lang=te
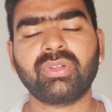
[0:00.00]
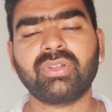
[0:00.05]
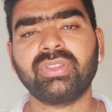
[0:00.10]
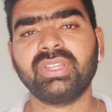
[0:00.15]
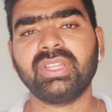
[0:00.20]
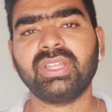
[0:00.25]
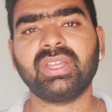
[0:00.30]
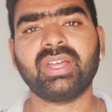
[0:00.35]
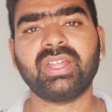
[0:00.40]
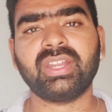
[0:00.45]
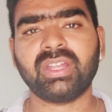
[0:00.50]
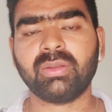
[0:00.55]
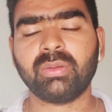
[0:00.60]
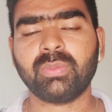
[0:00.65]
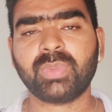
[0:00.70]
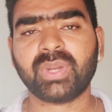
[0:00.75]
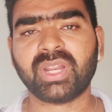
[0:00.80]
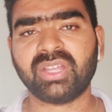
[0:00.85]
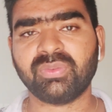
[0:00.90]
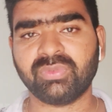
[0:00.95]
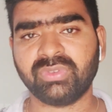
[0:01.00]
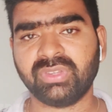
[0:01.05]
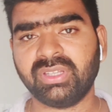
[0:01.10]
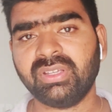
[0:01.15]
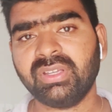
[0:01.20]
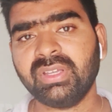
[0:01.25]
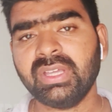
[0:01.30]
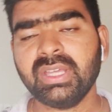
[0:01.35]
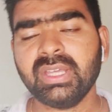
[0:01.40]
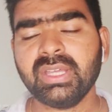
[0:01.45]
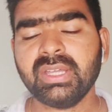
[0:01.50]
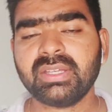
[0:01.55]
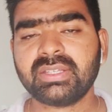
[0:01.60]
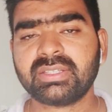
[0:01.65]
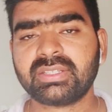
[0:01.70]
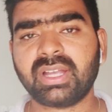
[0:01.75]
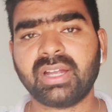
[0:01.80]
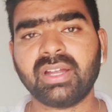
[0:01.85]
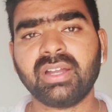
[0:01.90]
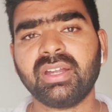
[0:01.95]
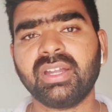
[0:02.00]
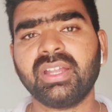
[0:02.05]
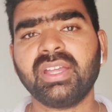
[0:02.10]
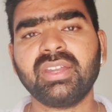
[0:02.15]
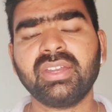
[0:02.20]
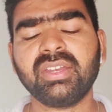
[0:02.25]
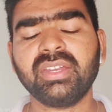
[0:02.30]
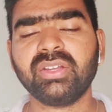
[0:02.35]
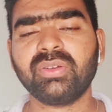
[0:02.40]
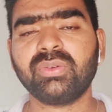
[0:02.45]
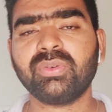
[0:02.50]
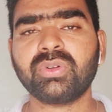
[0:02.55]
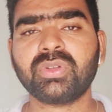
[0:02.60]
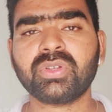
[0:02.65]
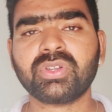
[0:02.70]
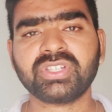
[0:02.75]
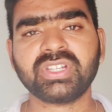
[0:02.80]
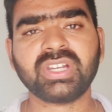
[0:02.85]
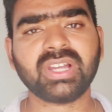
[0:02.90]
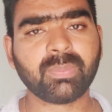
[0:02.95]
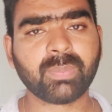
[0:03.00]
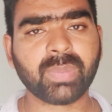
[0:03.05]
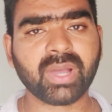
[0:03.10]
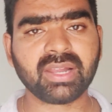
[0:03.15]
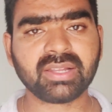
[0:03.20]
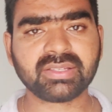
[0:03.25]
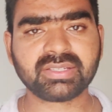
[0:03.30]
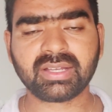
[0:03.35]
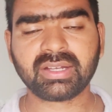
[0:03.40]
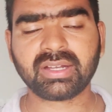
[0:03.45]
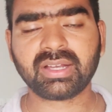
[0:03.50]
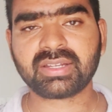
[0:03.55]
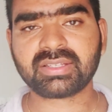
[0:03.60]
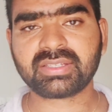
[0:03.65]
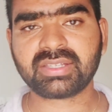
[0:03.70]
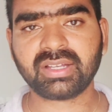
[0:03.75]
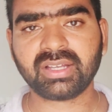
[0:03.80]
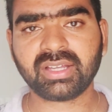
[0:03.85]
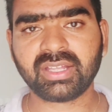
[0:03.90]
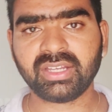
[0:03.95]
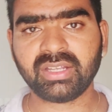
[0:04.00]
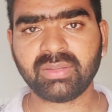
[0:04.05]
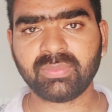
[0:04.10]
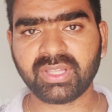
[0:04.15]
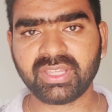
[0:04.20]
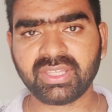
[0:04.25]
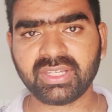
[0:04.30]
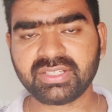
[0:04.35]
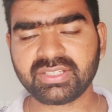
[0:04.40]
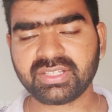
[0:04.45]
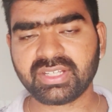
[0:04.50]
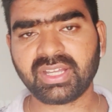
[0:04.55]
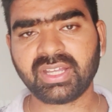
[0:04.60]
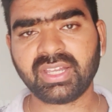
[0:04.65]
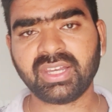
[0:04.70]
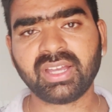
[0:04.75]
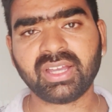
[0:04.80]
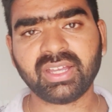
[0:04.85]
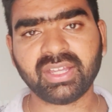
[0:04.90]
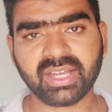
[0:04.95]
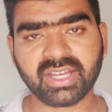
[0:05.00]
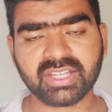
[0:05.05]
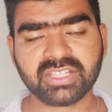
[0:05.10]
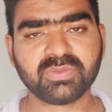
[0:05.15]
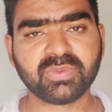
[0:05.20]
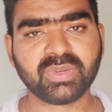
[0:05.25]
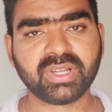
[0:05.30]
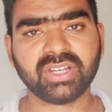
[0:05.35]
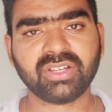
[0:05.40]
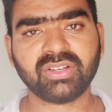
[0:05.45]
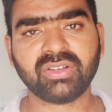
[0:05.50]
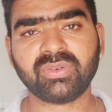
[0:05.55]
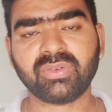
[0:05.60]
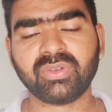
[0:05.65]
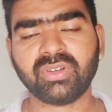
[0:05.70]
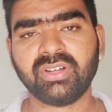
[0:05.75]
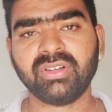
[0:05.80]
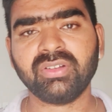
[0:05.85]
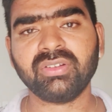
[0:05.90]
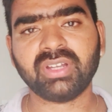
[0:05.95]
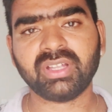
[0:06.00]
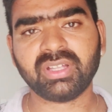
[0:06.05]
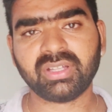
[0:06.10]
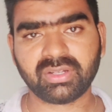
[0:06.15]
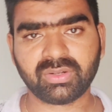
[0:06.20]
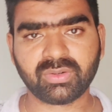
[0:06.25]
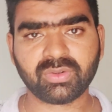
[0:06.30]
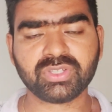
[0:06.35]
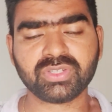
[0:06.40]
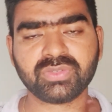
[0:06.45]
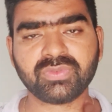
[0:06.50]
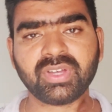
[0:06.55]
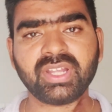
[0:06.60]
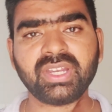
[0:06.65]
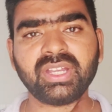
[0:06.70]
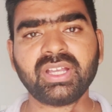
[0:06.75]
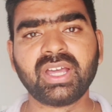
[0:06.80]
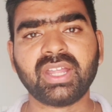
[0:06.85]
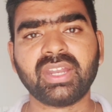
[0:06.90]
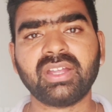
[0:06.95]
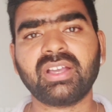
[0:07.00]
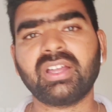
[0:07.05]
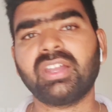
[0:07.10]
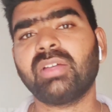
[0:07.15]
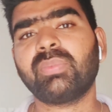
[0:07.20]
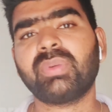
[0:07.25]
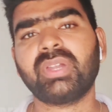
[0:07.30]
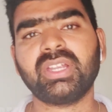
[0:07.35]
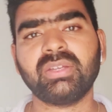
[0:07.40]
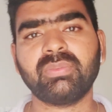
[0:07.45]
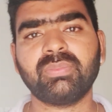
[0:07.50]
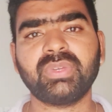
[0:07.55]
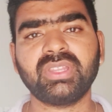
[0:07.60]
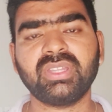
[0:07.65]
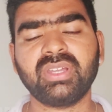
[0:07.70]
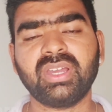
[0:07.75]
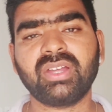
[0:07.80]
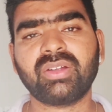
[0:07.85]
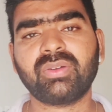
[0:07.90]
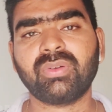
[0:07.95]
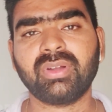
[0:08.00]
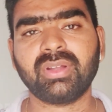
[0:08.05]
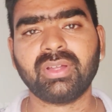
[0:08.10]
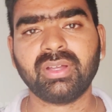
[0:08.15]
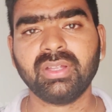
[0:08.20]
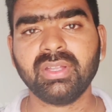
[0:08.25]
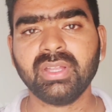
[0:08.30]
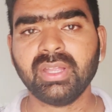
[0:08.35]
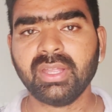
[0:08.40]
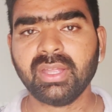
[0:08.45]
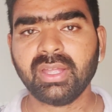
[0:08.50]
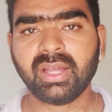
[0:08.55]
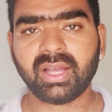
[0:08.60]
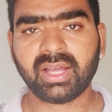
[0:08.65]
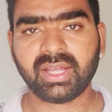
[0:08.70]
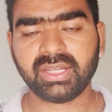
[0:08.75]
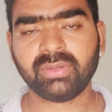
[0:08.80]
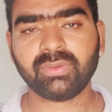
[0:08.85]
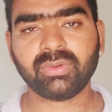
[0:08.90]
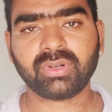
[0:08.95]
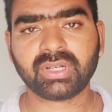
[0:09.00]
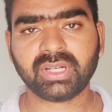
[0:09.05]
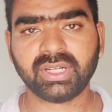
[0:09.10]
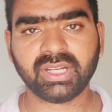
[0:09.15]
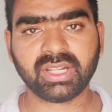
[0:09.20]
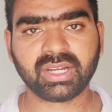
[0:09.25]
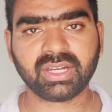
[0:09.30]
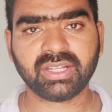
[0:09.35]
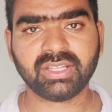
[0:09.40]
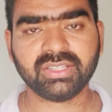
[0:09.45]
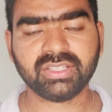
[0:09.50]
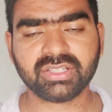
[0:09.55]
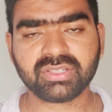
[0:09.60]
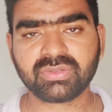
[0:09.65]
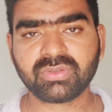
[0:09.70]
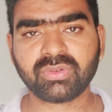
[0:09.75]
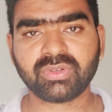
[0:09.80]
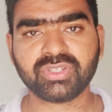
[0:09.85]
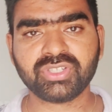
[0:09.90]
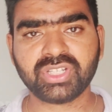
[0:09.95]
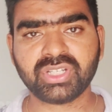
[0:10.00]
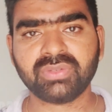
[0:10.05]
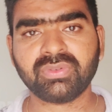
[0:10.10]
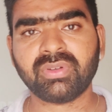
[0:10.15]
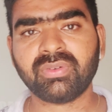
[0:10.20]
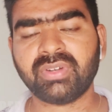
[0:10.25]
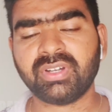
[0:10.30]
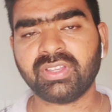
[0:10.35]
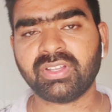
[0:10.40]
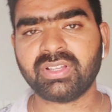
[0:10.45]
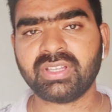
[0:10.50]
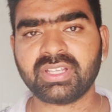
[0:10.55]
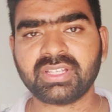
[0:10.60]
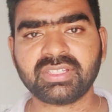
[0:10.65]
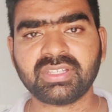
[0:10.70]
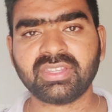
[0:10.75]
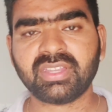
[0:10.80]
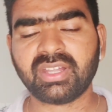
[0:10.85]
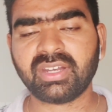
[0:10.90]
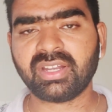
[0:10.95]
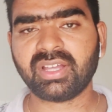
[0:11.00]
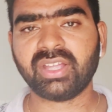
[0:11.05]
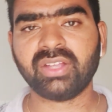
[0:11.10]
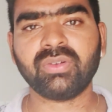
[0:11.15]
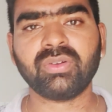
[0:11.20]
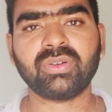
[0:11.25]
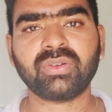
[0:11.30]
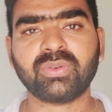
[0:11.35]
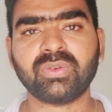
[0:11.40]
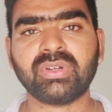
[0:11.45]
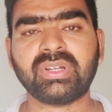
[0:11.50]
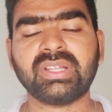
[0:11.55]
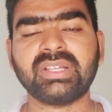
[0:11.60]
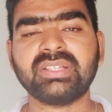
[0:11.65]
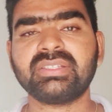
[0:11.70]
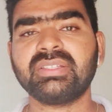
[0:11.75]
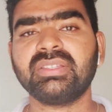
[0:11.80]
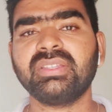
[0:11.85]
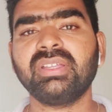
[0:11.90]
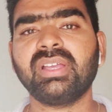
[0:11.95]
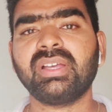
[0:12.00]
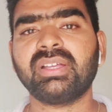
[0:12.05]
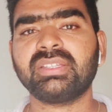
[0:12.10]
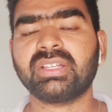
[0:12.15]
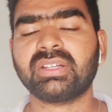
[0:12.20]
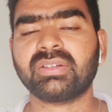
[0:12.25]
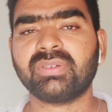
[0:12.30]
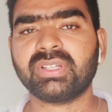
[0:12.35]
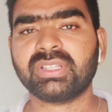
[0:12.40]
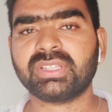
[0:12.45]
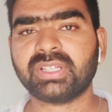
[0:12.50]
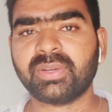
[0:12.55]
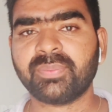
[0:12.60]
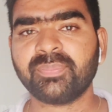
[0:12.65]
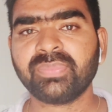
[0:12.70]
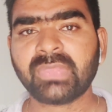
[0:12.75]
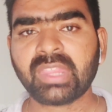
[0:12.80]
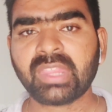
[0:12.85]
ఉంటుంది అనే అభిప్రాయం ఉంది సంగం డైరీని గుంటూరు జిల్లా పాల సహకార సంఘానికి బదిలీ చేయాలి ఆ యాజమాన్య హక్కులను రోజువారీ కార్యకలాపాలకు ఇబ్బంది లేకుండా అనే ఒక నిర్ణయం తీసుకుని ఒక జీవో విడుదల చేస్తే దాన్ని హైకోర్టు కొట్టేసింది ఆ తర్వాత